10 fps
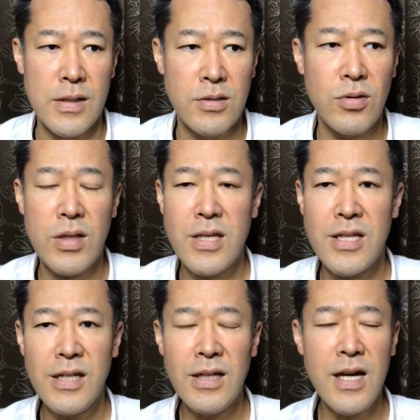それで
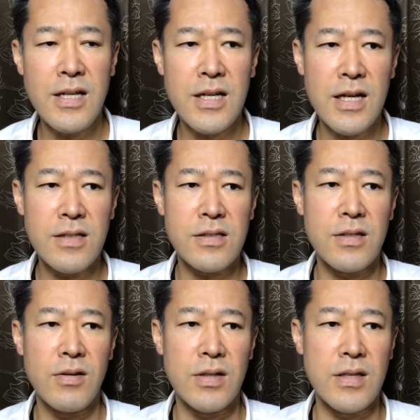信頼に関し
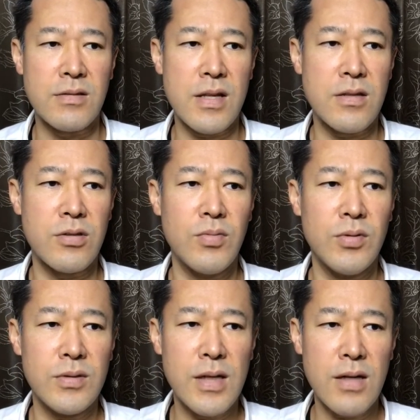てはですね自
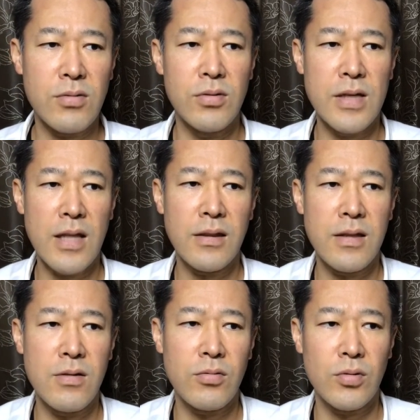分がこうやっ
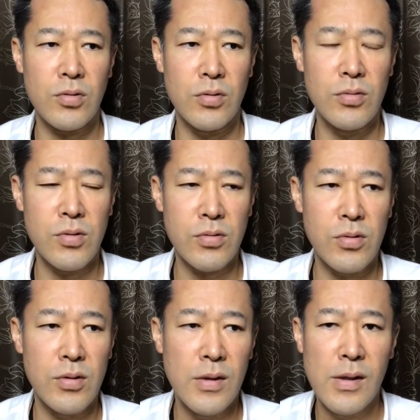てることを
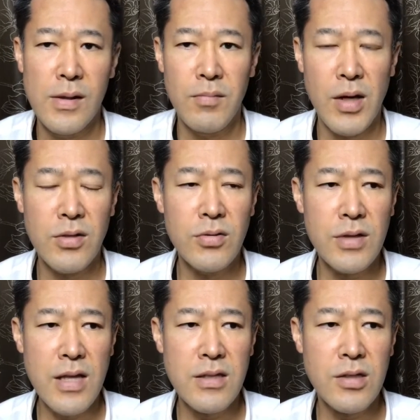こう、まあ、有
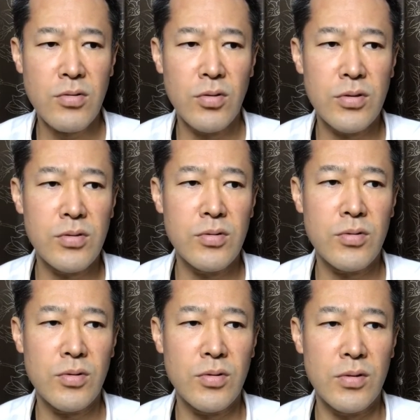言実行する
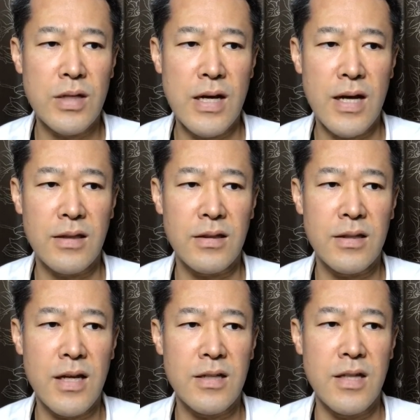ことであっ
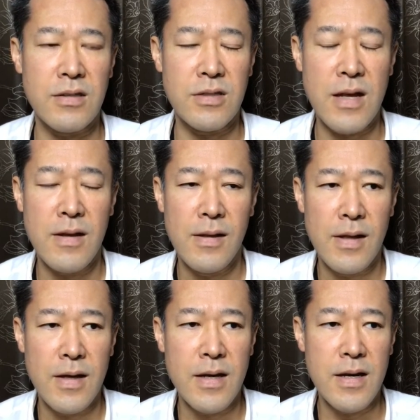たりですね、
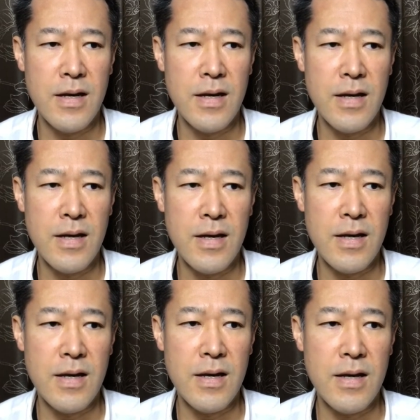
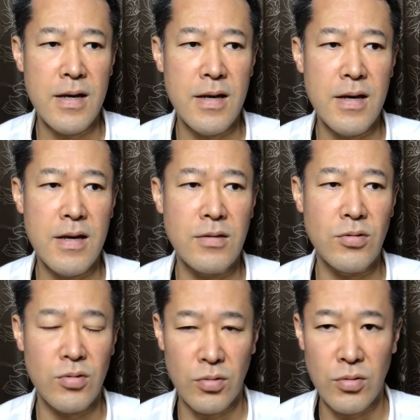えー、
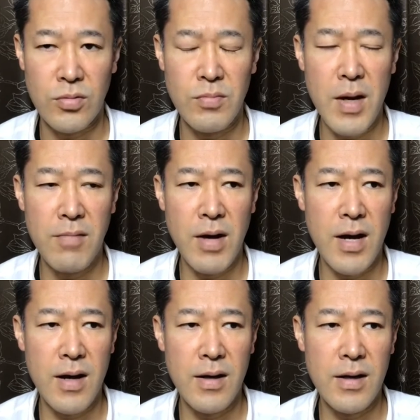することまあ
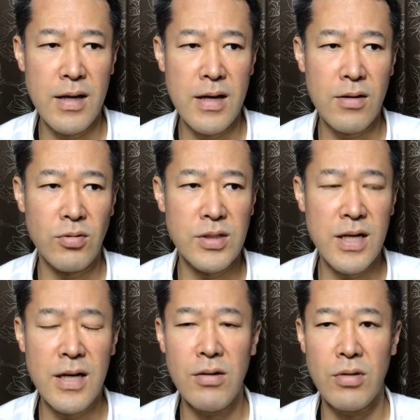まあ、えー、こち
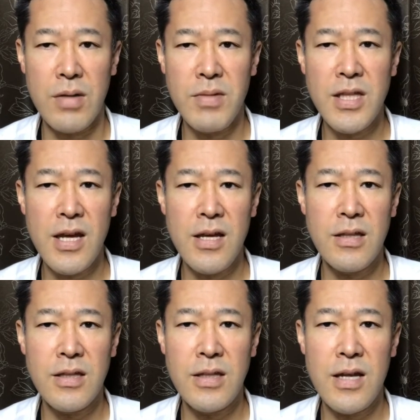ら側をね見ていっ
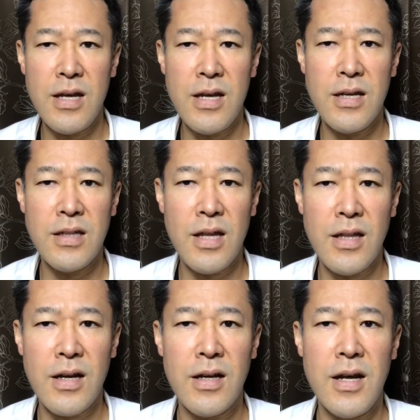ていた
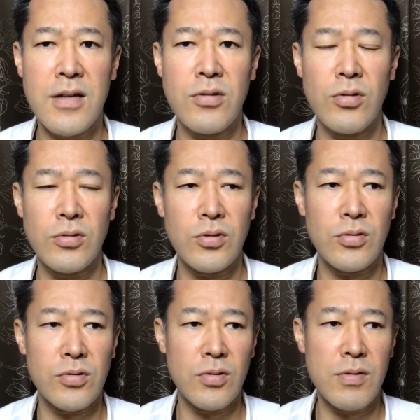だかないとちょっ
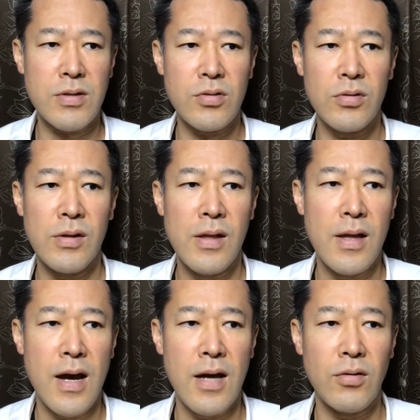とそれはしょ
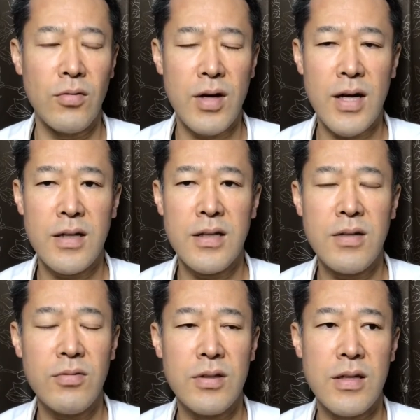あの分かり
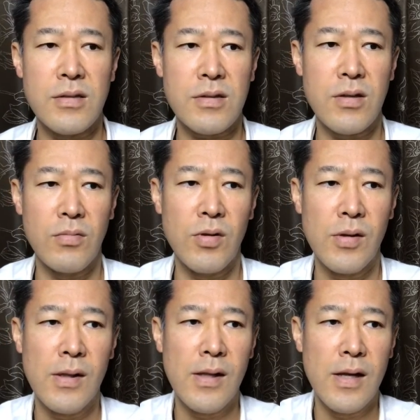にくいんですけども
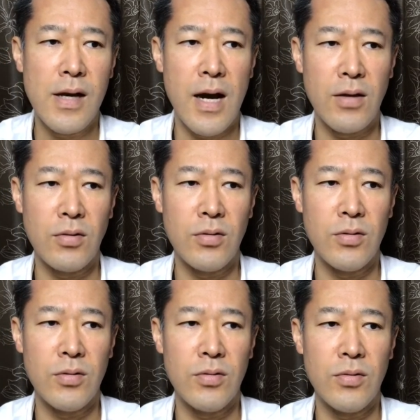あ
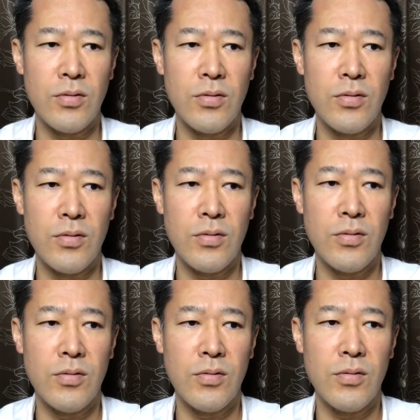
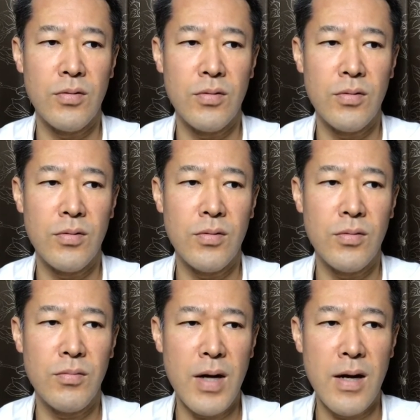
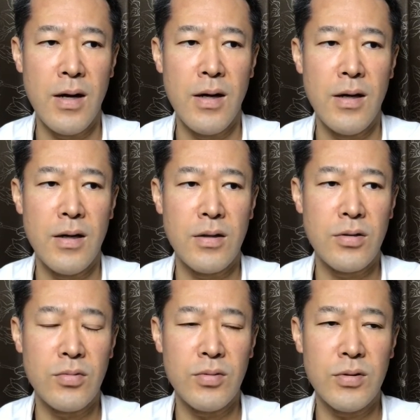のー、まあ
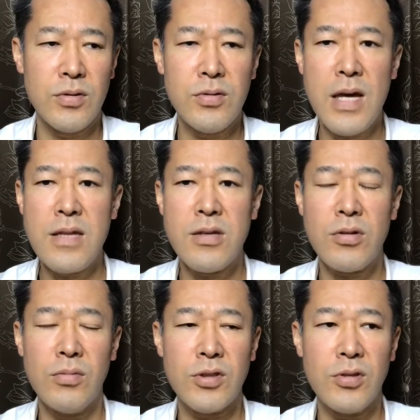自分有言実
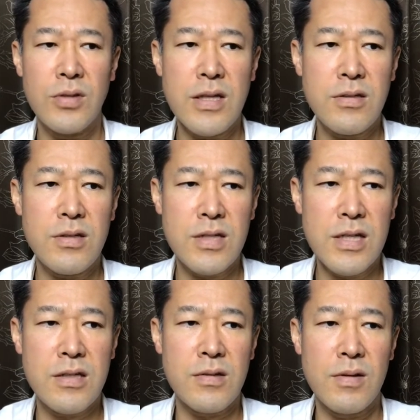行もそうです
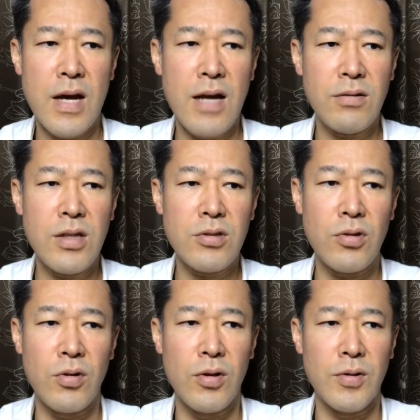しある程度
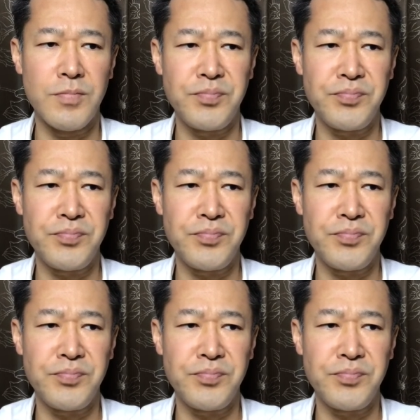その